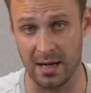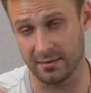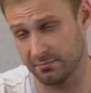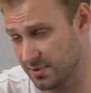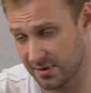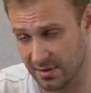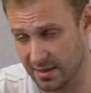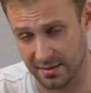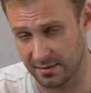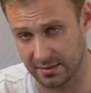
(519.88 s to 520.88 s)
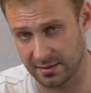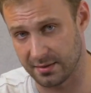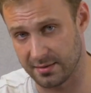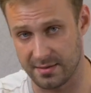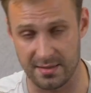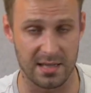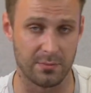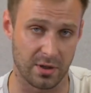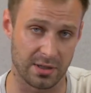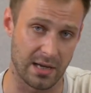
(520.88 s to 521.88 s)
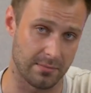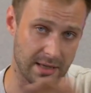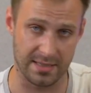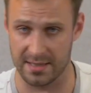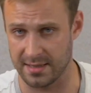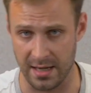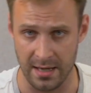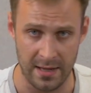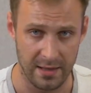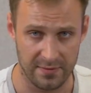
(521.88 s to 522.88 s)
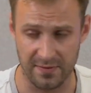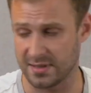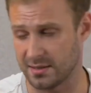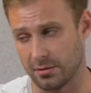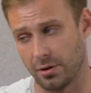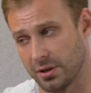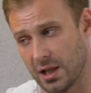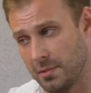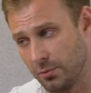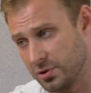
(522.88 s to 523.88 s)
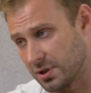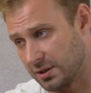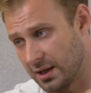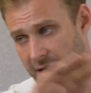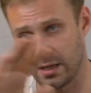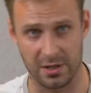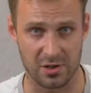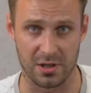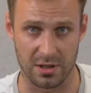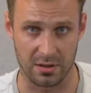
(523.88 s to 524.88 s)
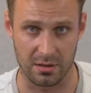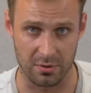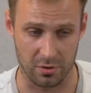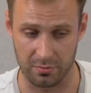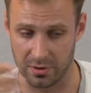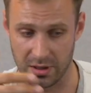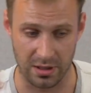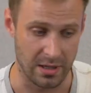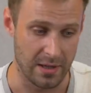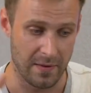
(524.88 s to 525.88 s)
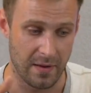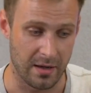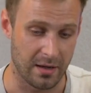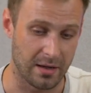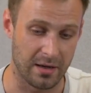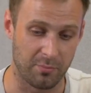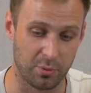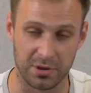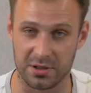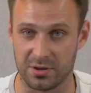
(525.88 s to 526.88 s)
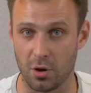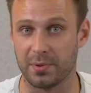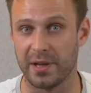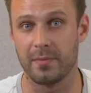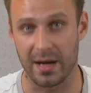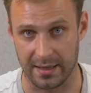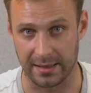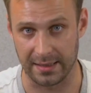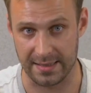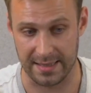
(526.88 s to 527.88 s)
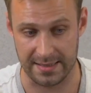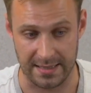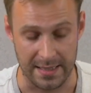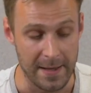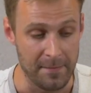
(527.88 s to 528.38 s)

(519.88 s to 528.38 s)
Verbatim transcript: Как всегда стандартно систему кидаем на SSD, весь остальной хлам и мусор на HDD, как бы, чтобы не э, путать теплое и мягкое, так сказать.